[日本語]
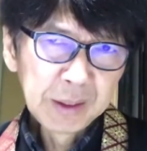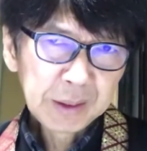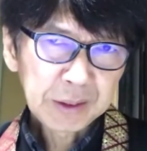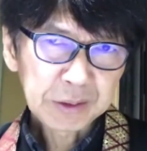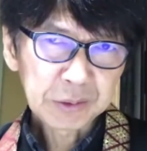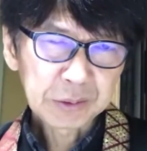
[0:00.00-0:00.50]

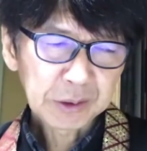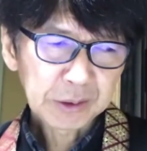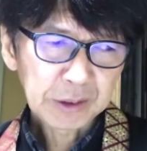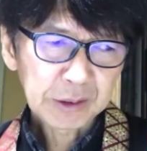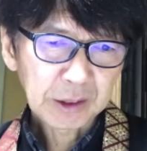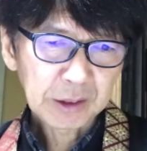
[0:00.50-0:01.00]
結局出
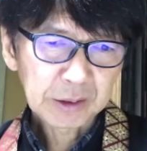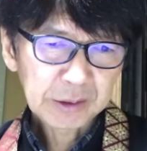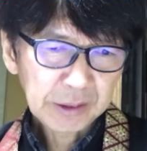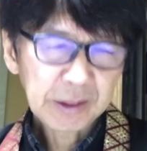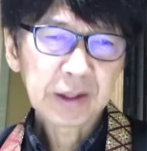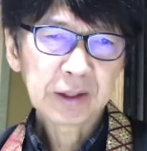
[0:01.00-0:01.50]
ていかれ
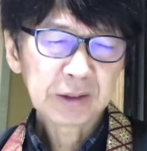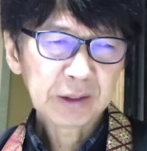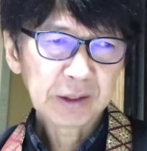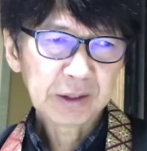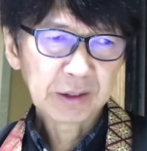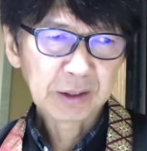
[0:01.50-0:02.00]
て
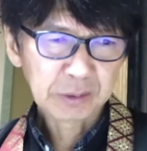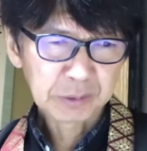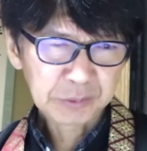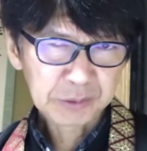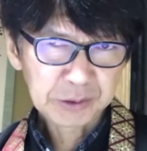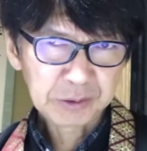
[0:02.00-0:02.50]
であの
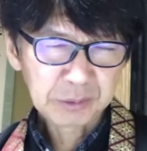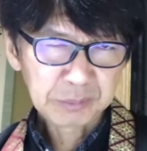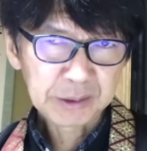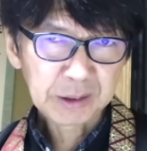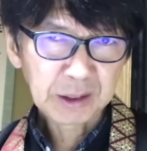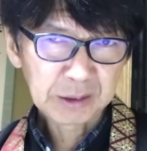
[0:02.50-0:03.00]
普通の
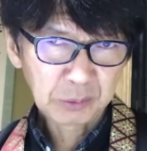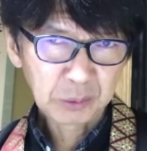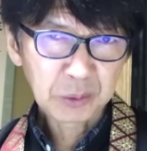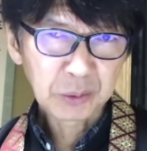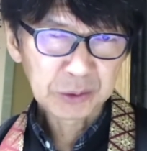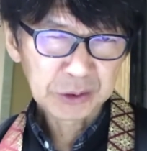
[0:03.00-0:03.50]
民家を
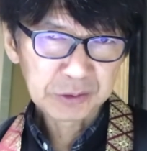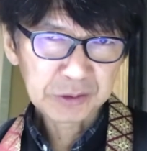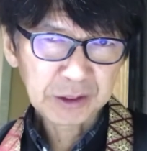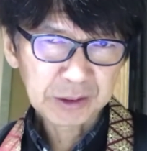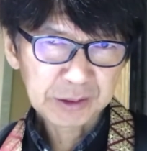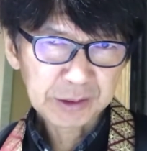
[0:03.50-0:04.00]
購入
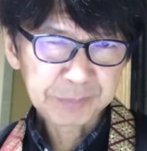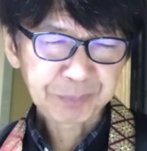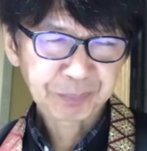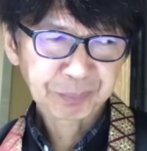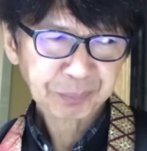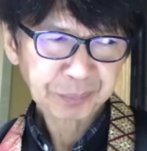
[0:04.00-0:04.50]
されて
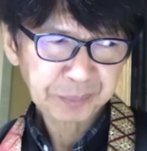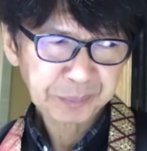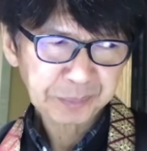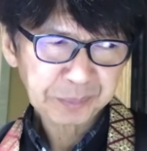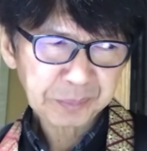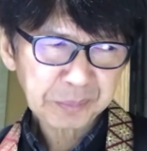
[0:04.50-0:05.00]

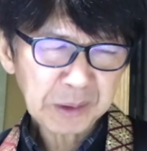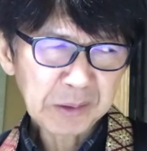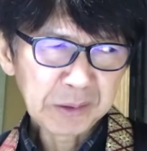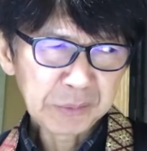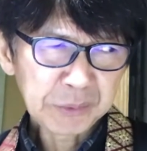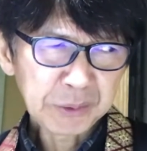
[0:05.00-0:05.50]

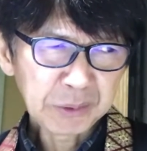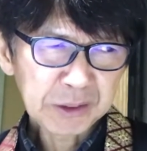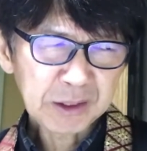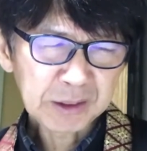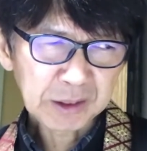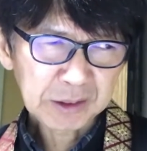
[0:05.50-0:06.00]
で布教師
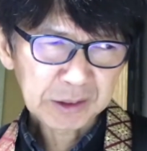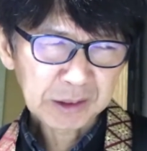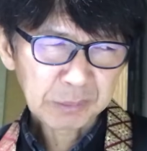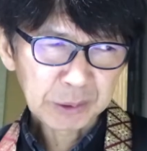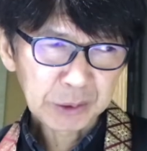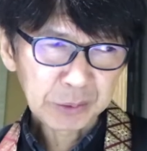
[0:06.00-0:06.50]
さんだけで
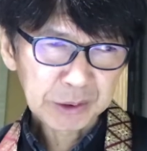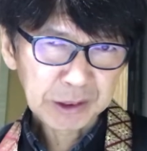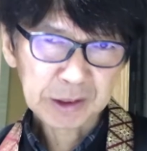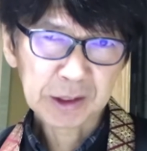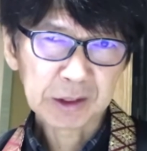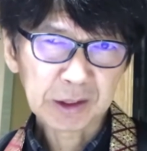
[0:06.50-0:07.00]
食べておいで
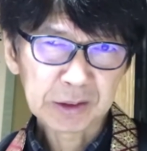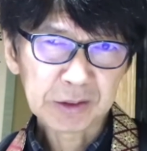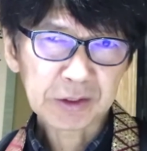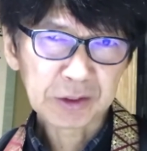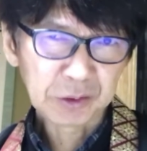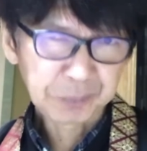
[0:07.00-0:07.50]
になったんで
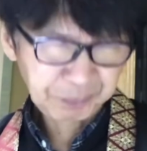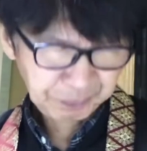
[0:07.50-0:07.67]
すけど